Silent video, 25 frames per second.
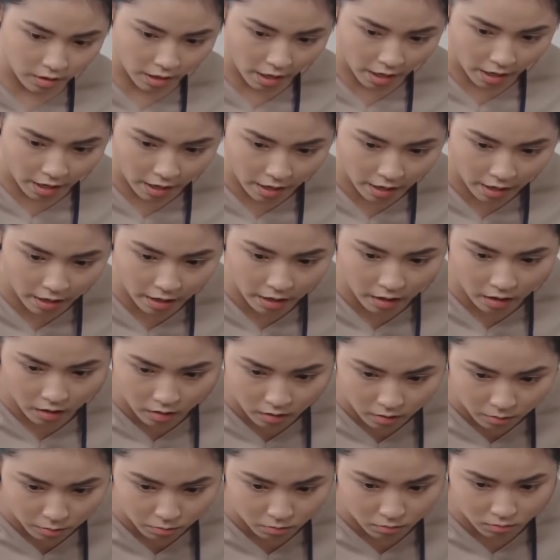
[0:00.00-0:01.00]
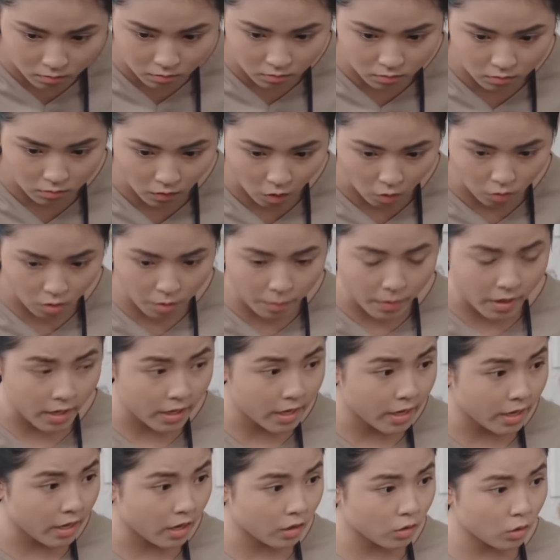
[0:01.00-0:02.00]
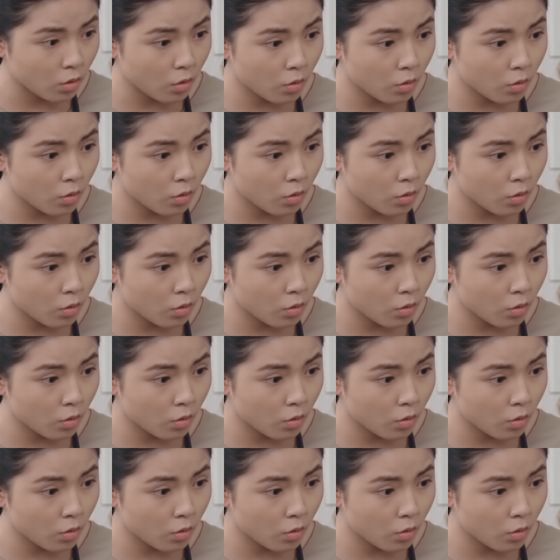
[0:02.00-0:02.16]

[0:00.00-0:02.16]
Dạ Bộ nó bị gì hả